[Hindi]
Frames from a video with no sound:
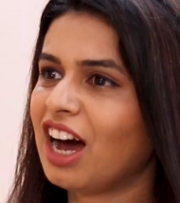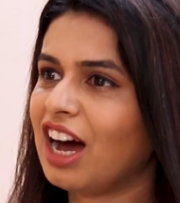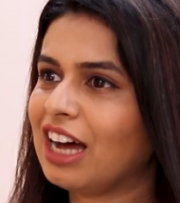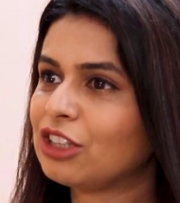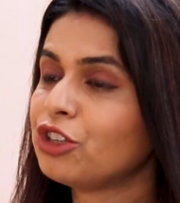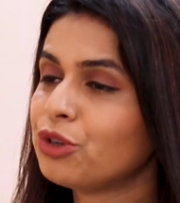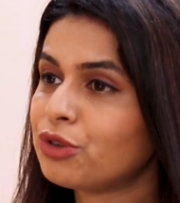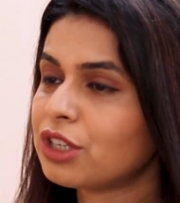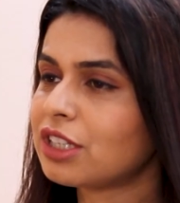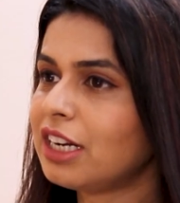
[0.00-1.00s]
आ, तो
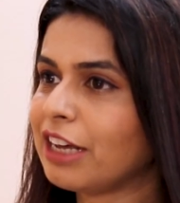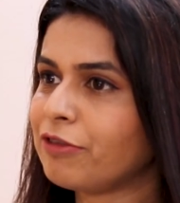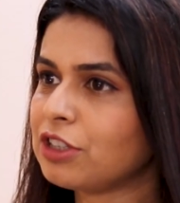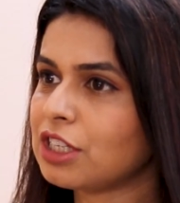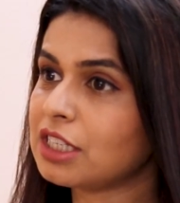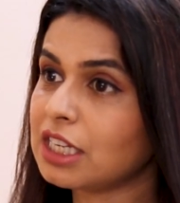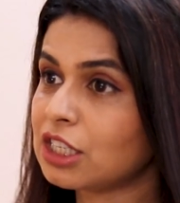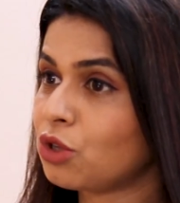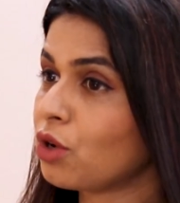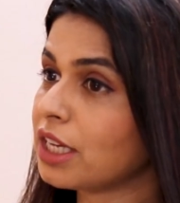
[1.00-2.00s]
न्यूट्रिशनल
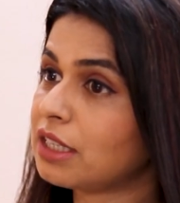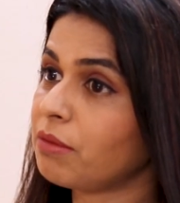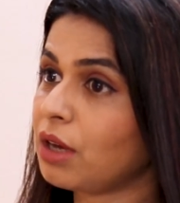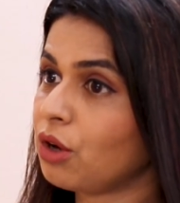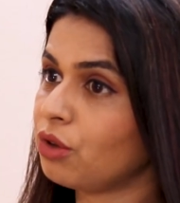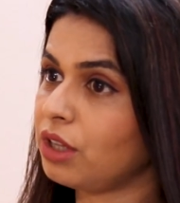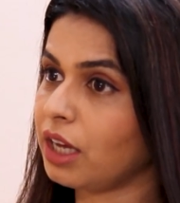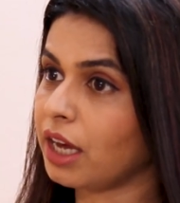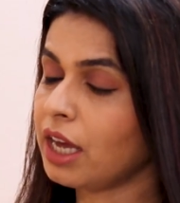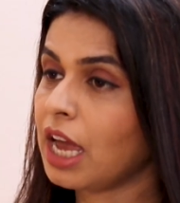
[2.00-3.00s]
डेफिशिएंसीज दो किस्म की
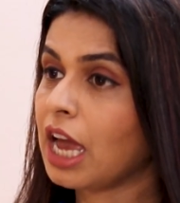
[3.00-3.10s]
होती है